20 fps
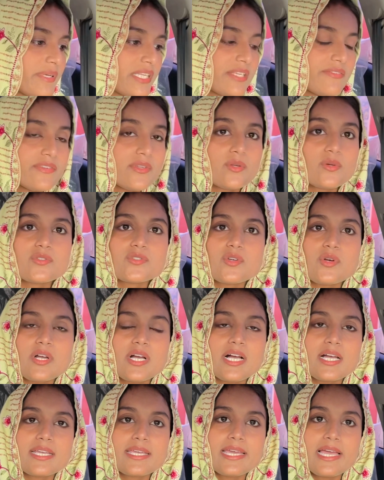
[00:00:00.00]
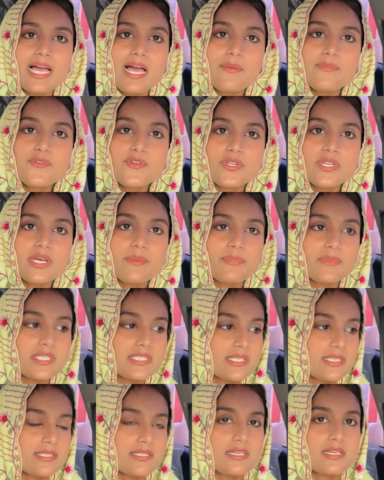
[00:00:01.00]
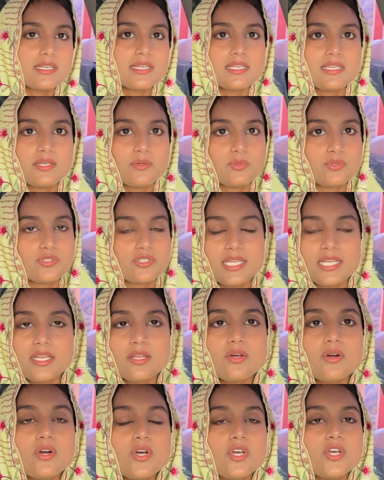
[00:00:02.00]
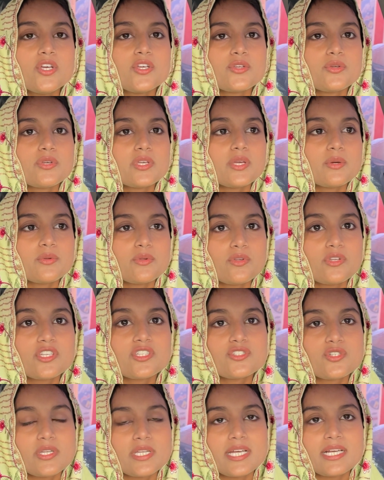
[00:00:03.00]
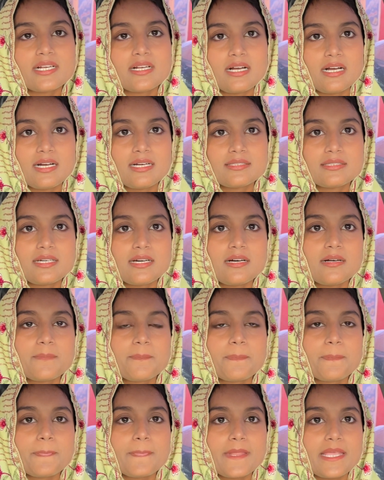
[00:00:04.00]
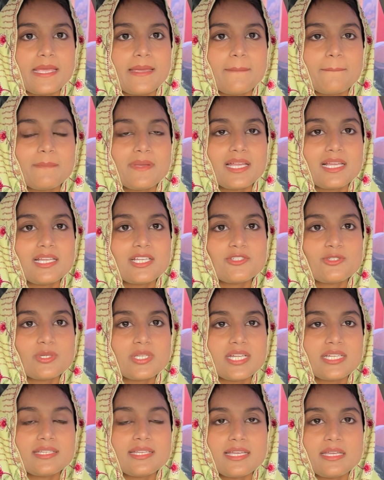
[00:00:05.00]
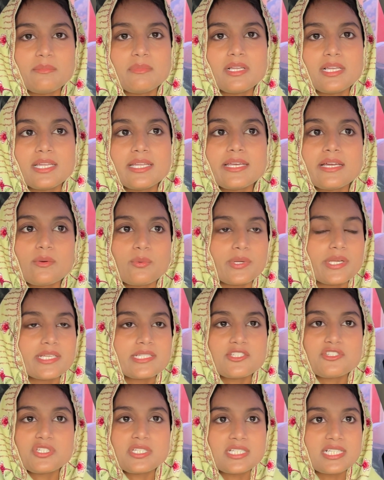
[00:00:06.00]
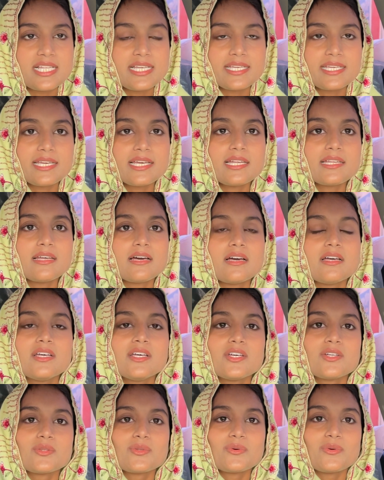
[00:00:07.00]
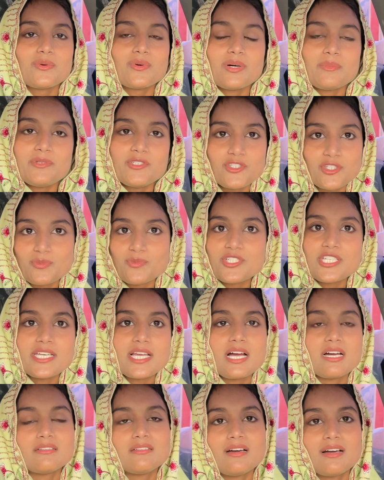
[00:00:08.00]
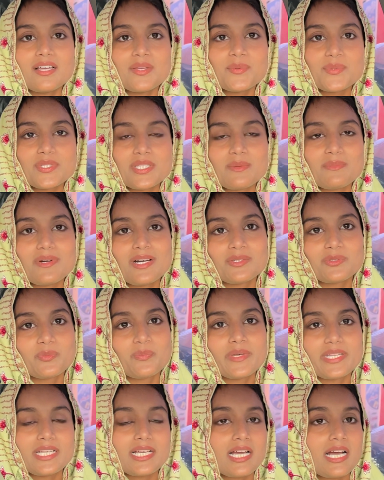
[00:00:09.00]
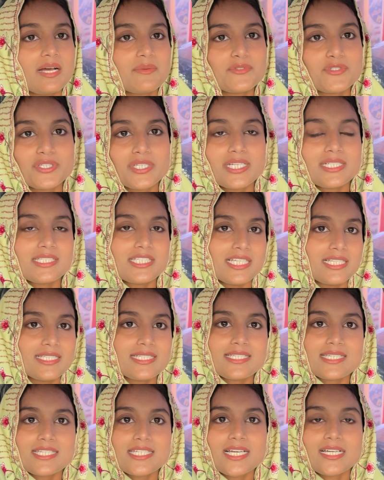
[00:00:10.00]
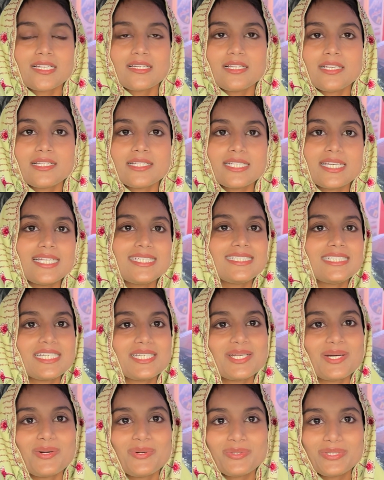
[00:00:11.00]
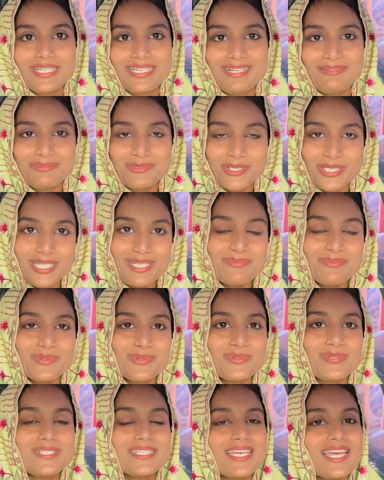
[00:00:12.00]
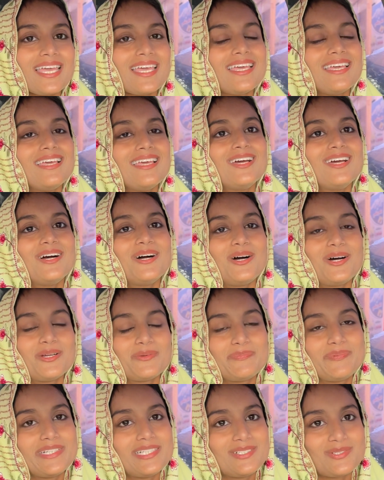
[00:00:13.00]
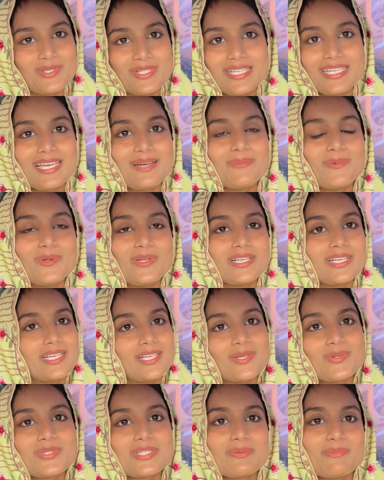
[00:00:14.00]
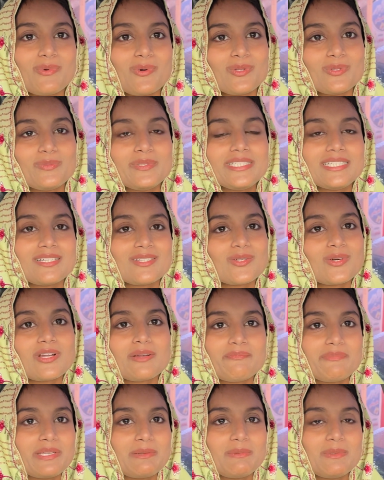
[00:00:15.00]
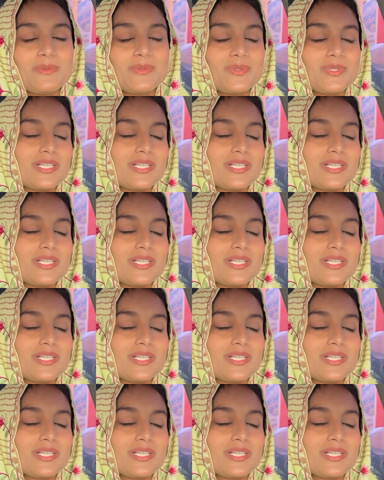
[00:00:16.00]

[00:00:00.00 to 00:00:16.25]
मैंने फिर उसको कहा कि आप जो है ना अपनी सिस्टर के लिए कुछ ले लो क्योंकि उन्होंने जो है ना कहा था कि मेरे लिए जो है ना दही बल्ले या कोई ऐसी चीज़ लेके आना तो अभी जो मुझे याद आ गई उनकी बात तो मैंने कहा आप जो है ना जल्दी से जाके लेके आए ये ना हो कि हम जो है ना भूल जाएं और फिर उसे क्या बोलेंगे कि उसने बोल भी दिया था और हम फिर भी भूल